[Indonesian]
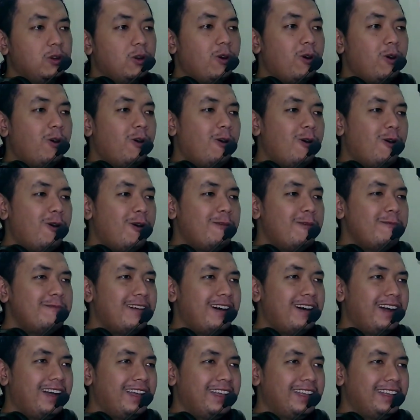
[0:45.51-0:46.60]
Oh
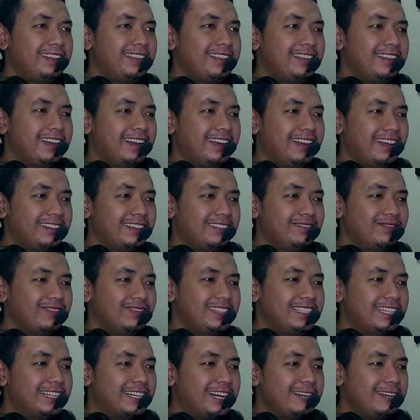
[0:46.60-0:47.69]
my god,
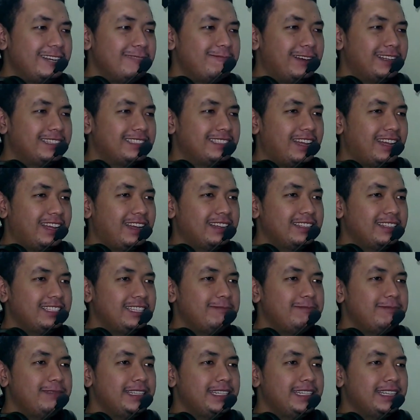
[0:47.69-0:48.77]
beneran dipasang
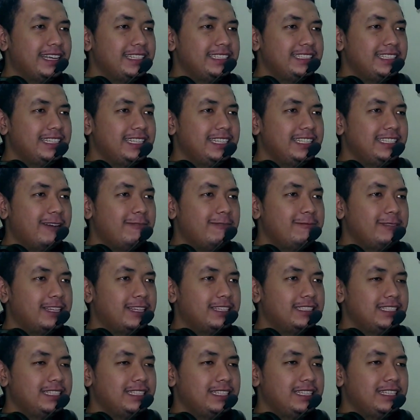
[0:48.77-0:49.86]
GPS di jamnya
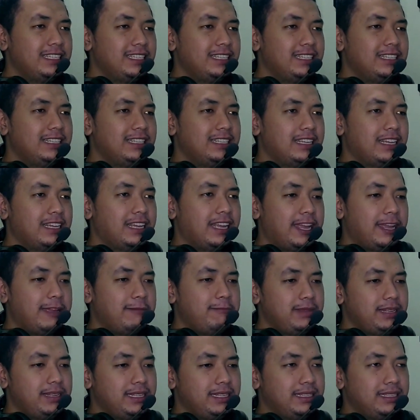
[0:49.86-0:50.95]
si
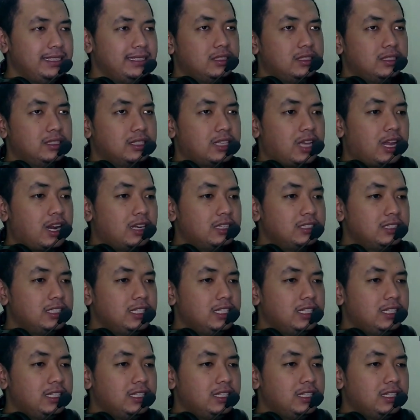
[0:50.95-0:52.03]
Emi. Sekarang
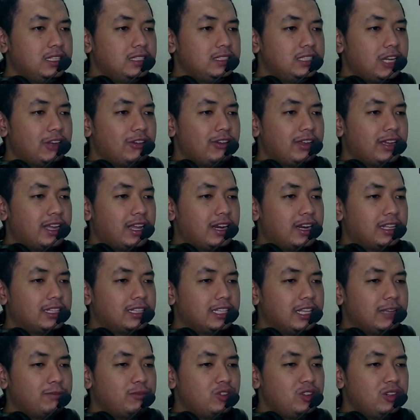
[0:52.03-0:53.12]
si cewek
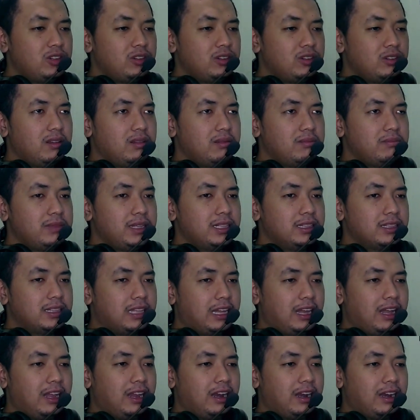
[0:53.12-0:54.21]
karate pun
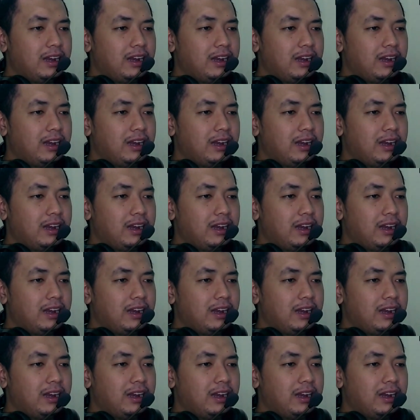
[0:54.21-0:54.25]
minta